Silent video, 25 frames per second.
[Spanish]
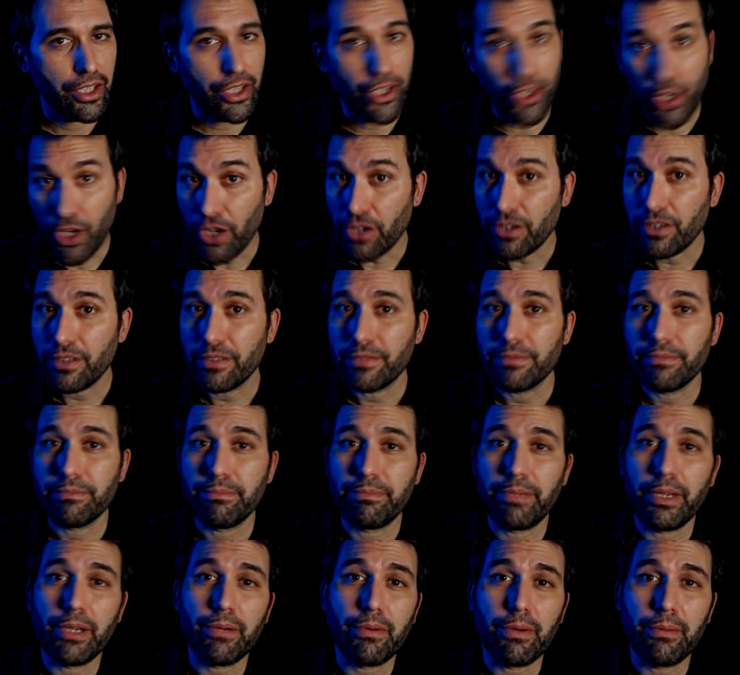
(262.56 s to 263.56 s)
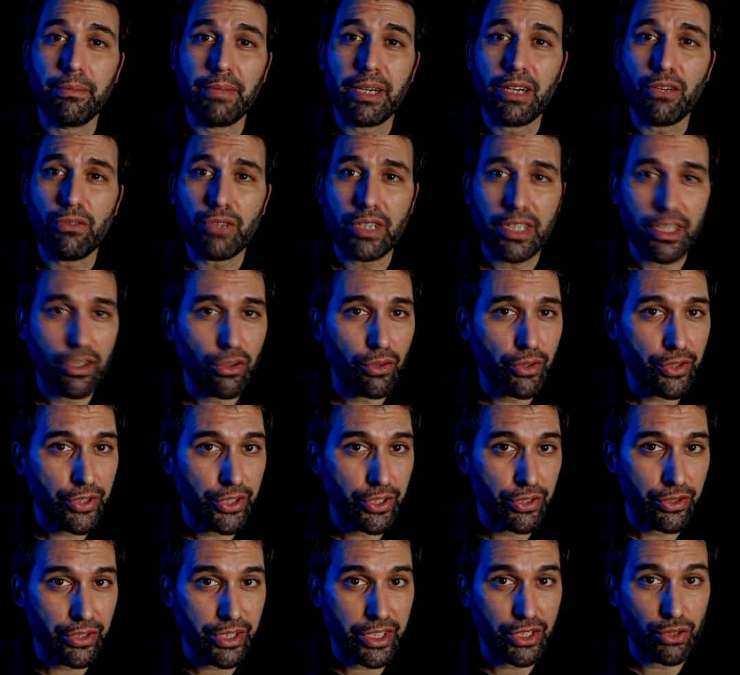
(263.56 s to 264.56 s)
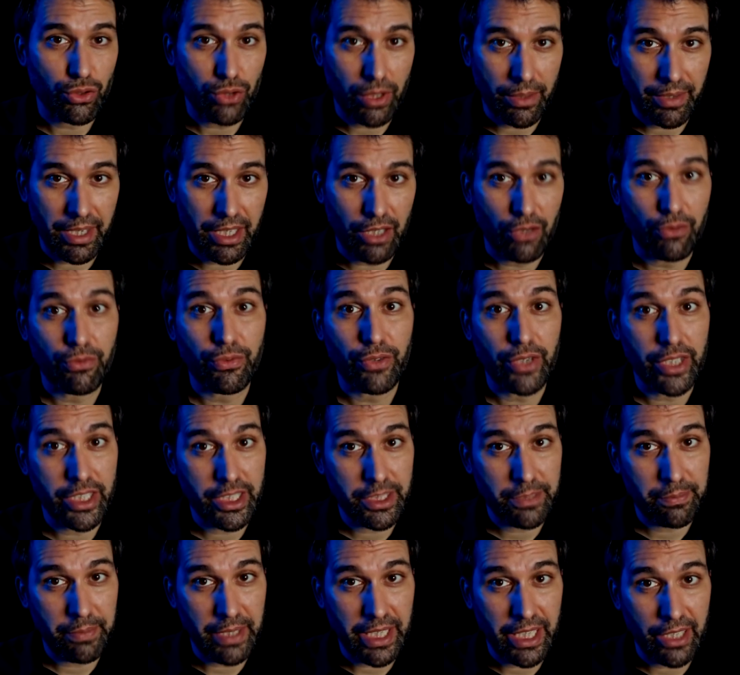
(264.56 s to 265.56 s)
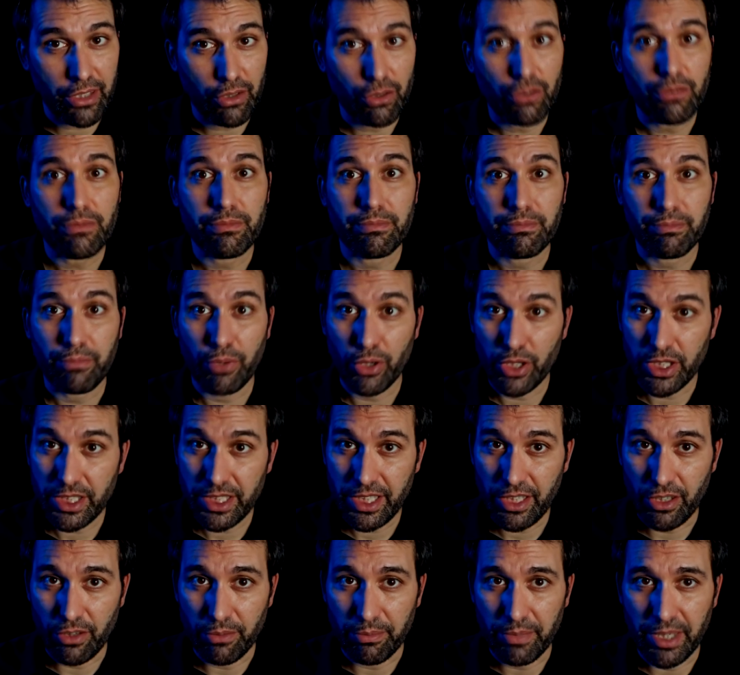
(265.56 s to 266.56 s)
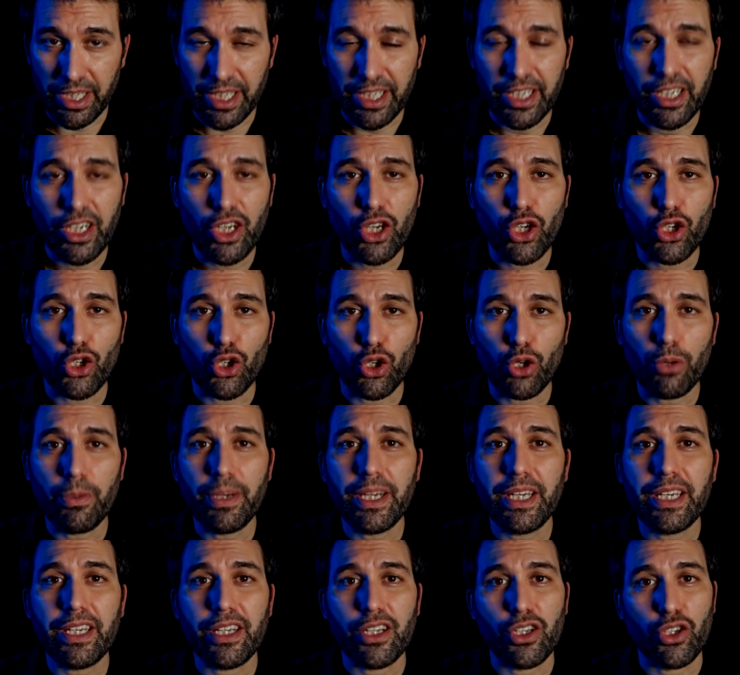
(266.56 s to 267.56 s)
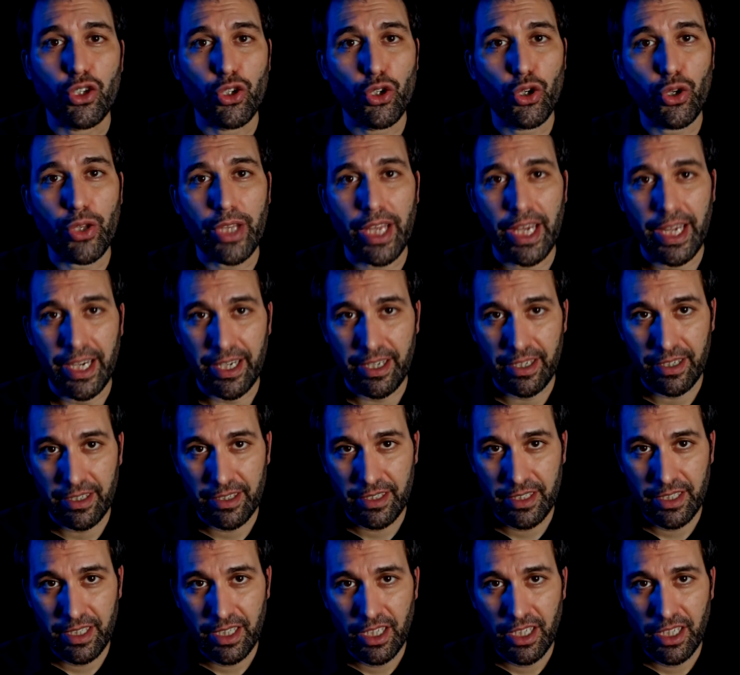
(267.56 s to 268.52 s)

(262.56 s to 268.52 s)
No, pero Von Braun reconoció que su trabajo fue inspirado por este hombre, Robert Goddard.